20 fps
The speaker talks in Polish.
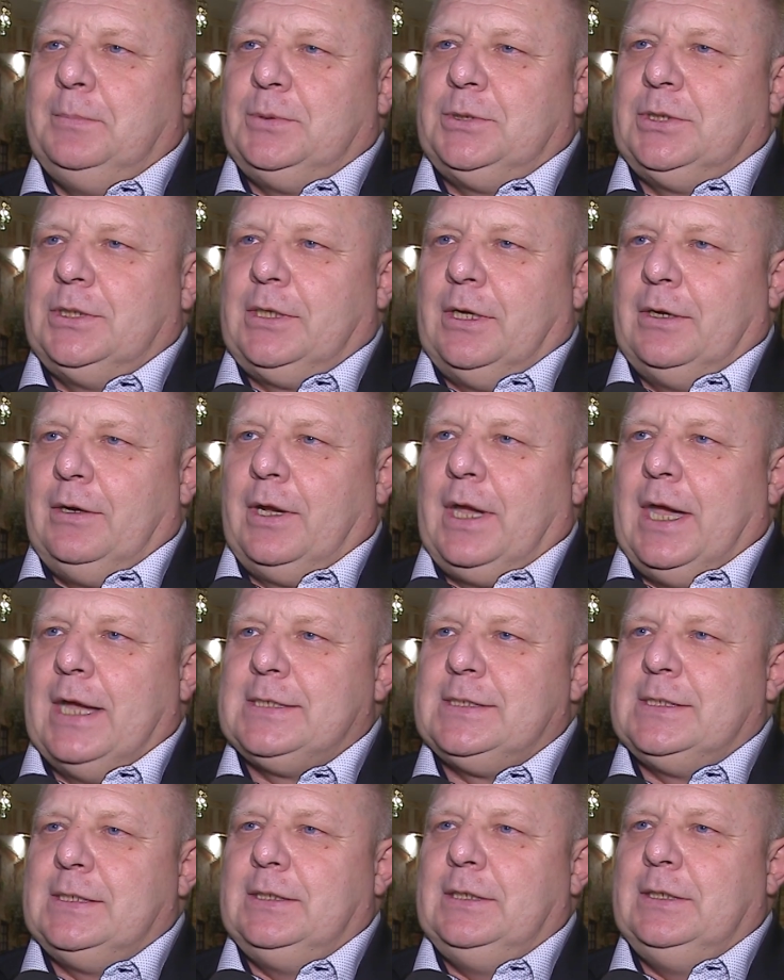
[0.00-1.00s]
przy tej
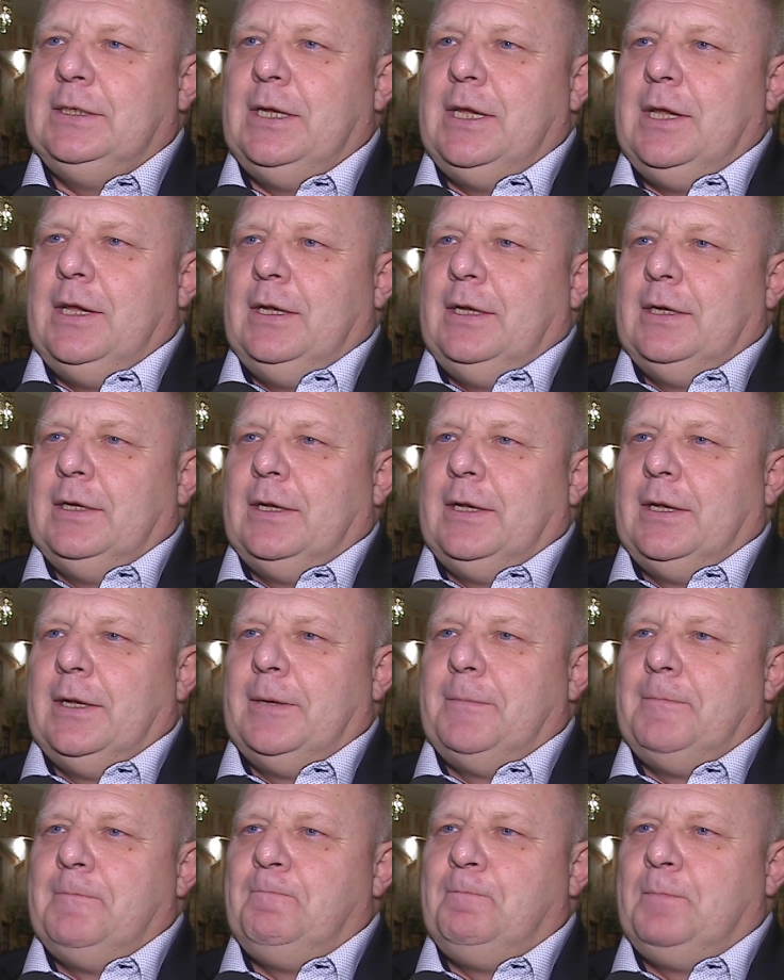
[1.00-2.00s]
okazji
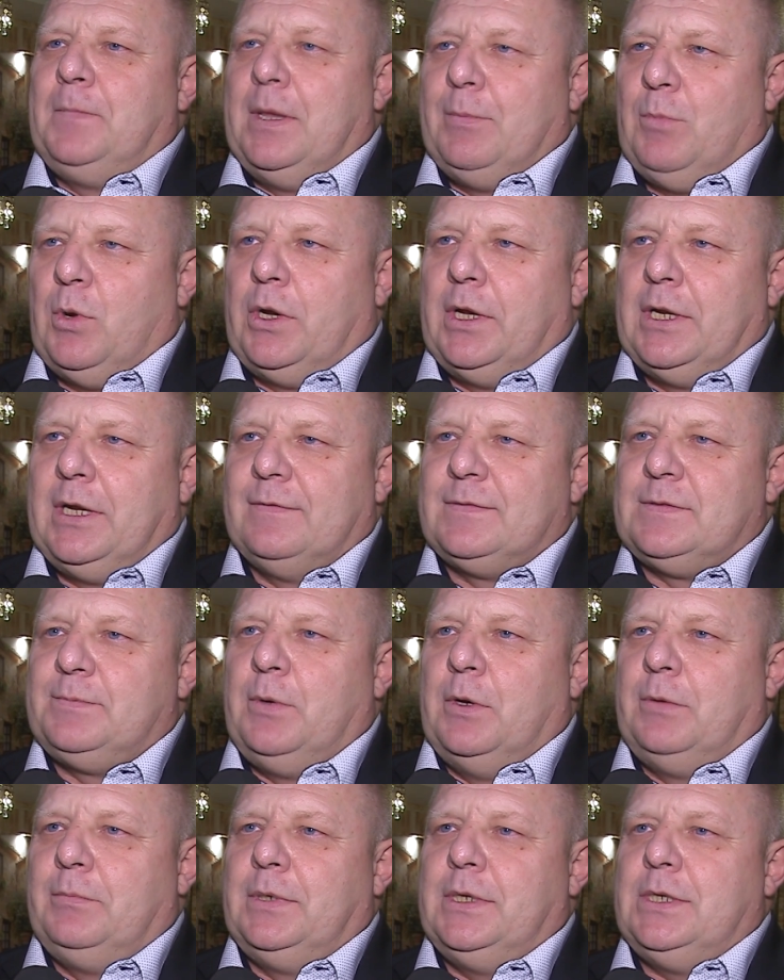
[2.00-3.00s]
e, nie mogę nie
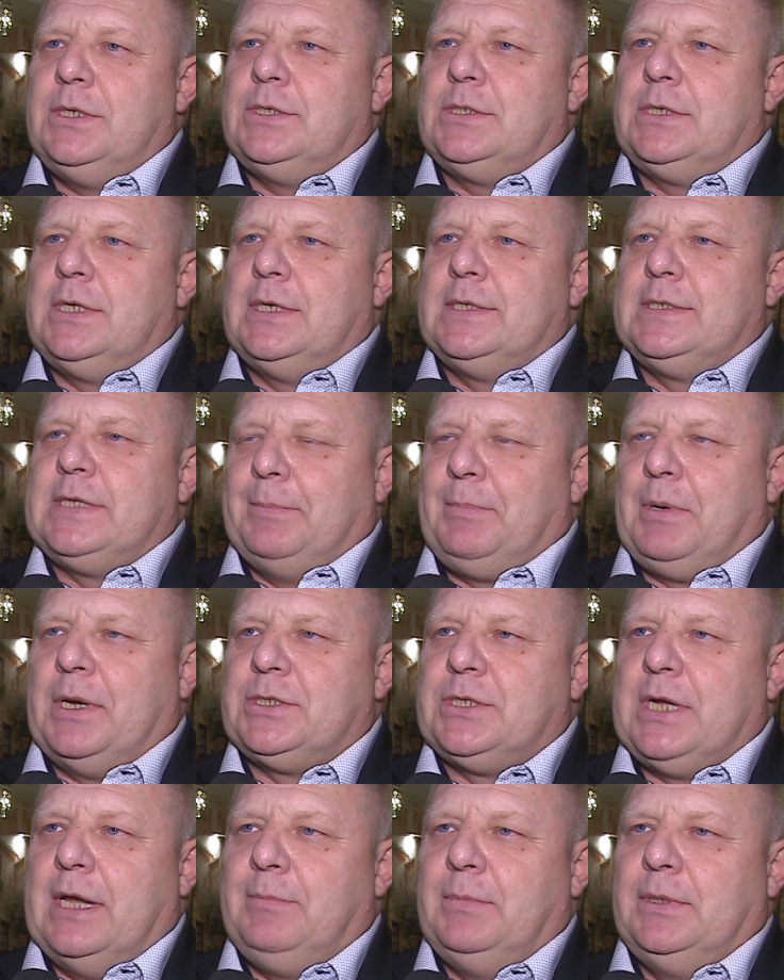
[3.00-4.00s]
wspomnieć, że
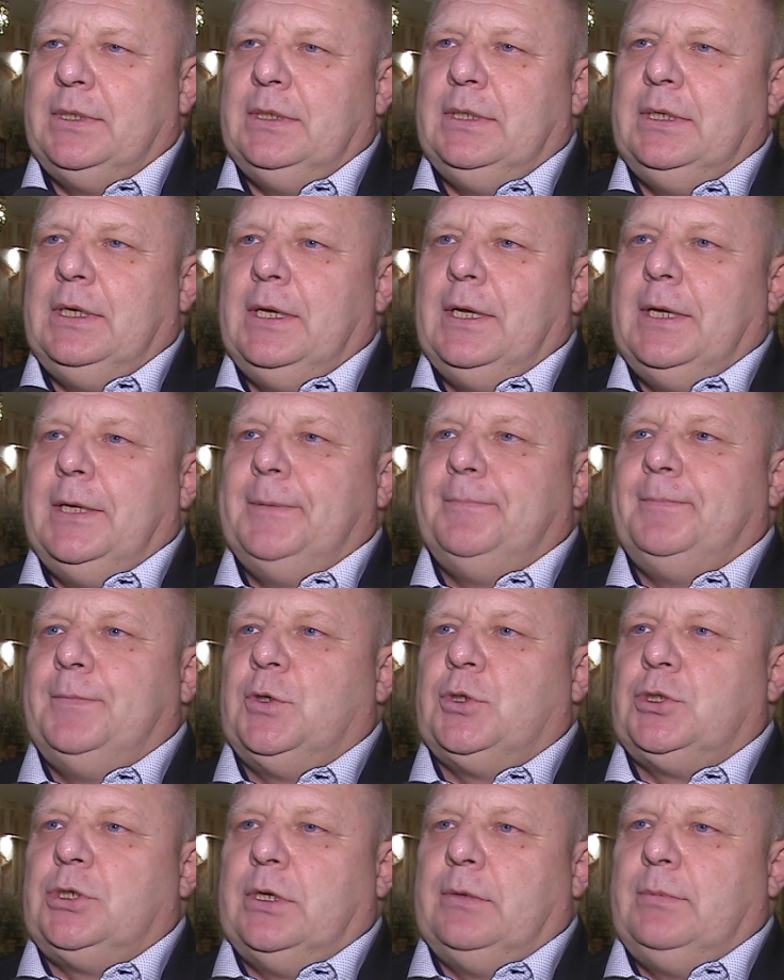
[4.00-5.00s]
zapraszamy
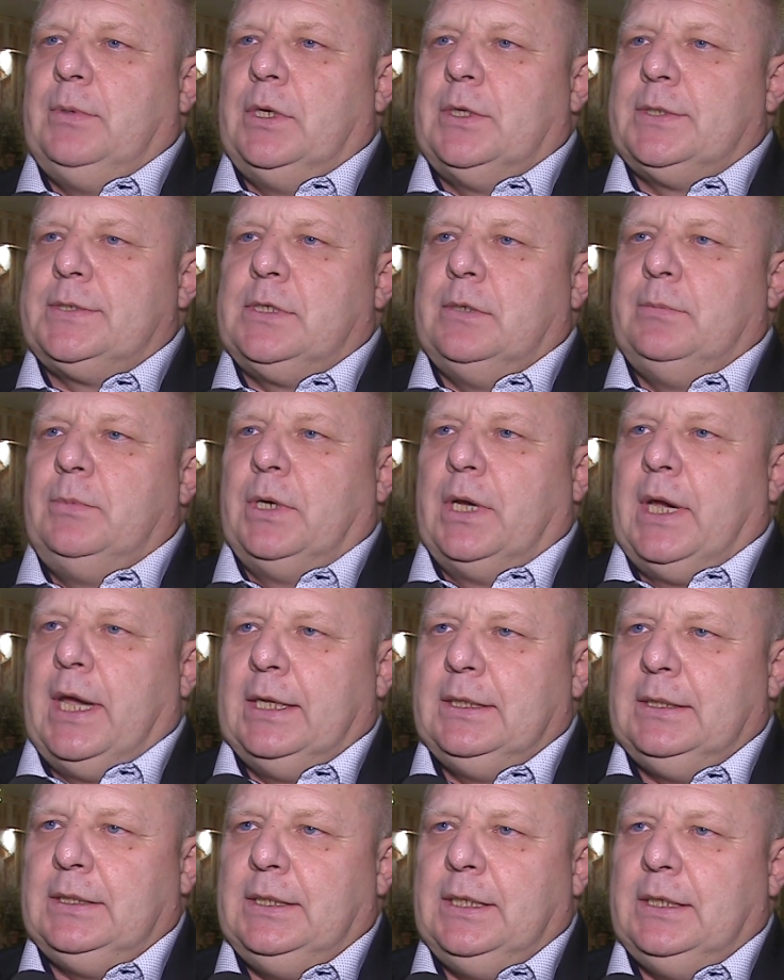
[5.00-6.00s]
do siebie osoby
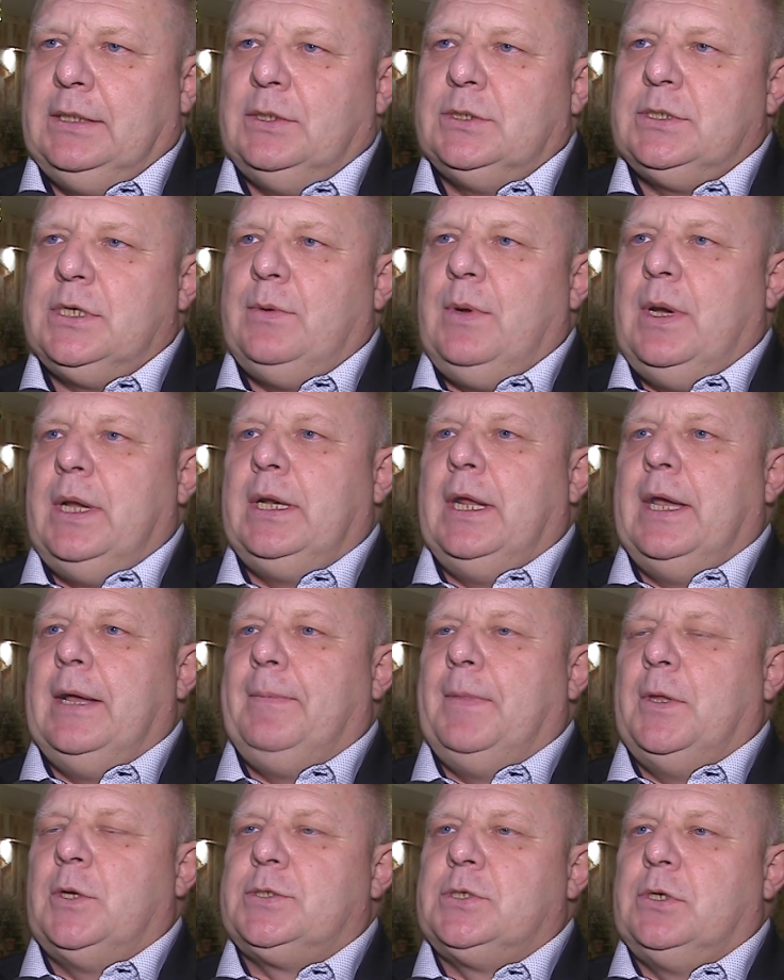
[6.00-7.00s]
chętne do
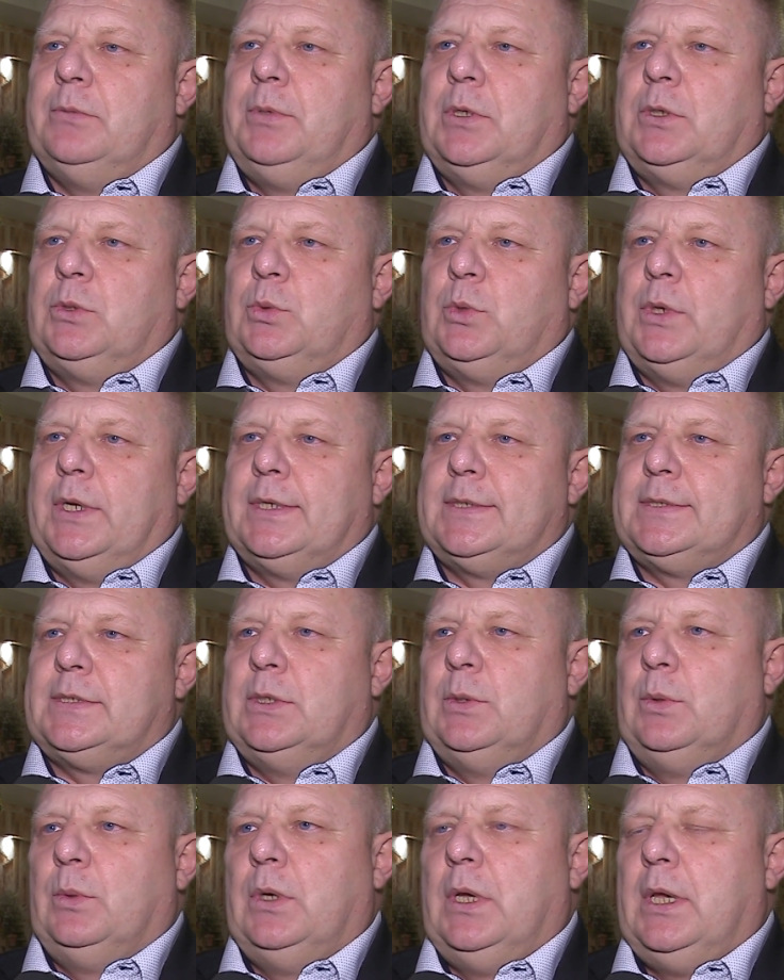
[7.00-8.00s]
działania, osoby, które
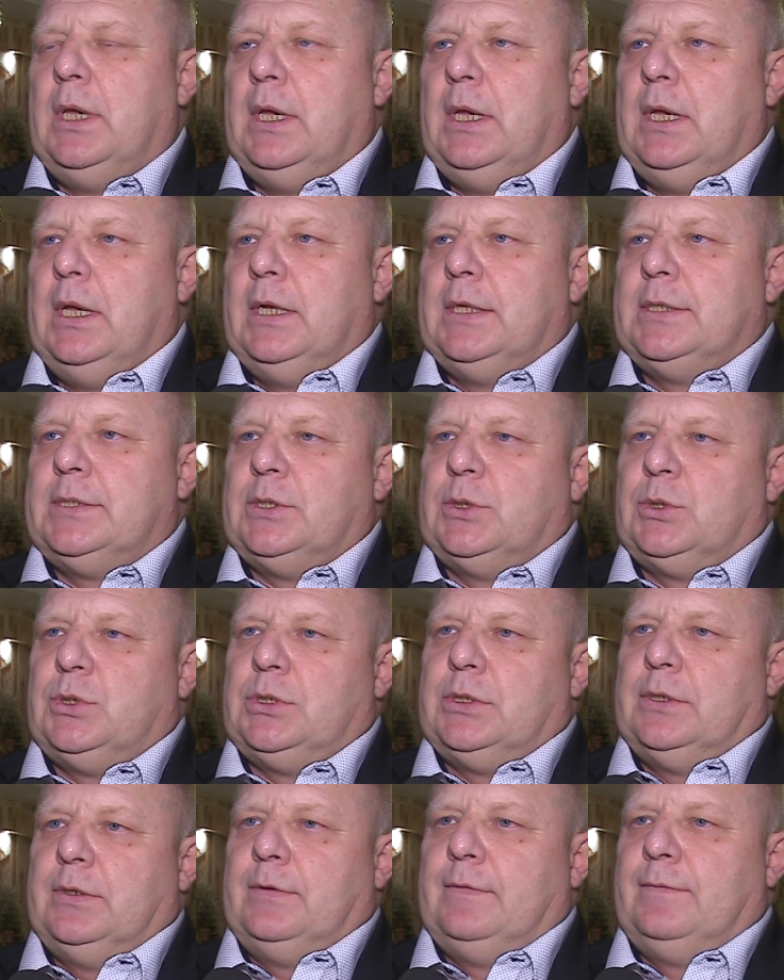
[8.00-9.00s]
chcą
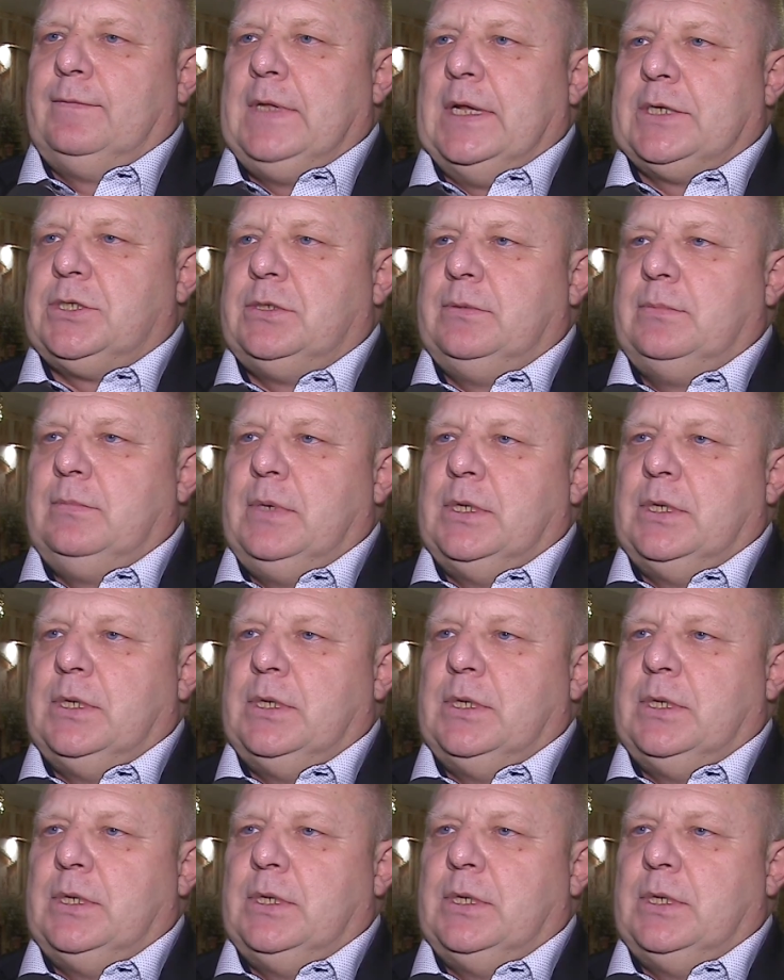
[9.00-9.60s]
coś w naszym